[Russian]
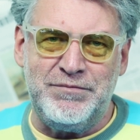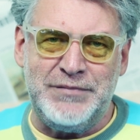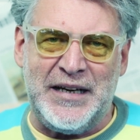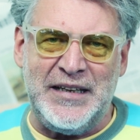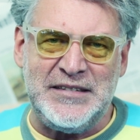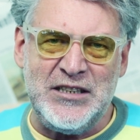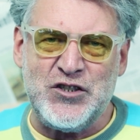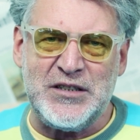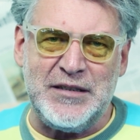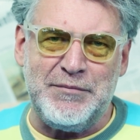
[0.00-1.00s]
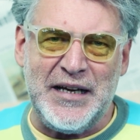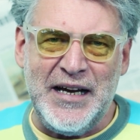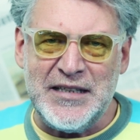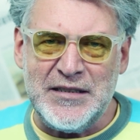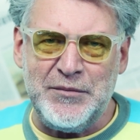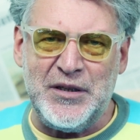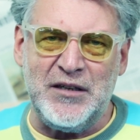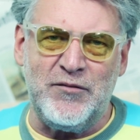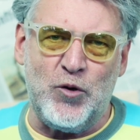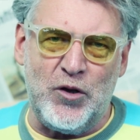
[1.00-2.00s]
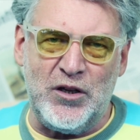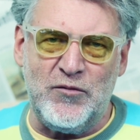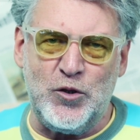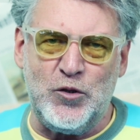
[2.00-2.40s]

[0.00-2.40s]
паралитическим газом его и его